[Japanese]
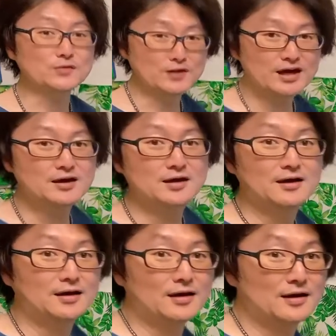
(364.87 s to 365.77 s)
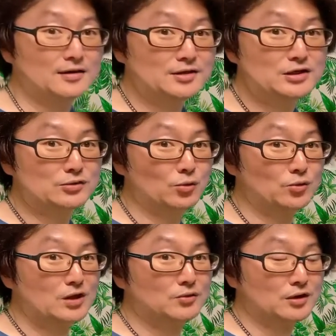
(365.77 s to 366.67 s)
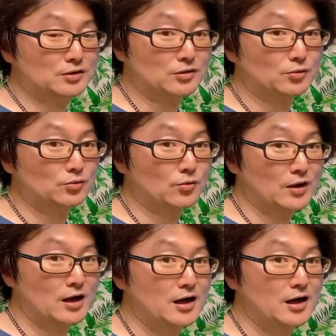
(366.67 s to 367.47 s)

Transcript: ね、えー、日当だとかっていうことを考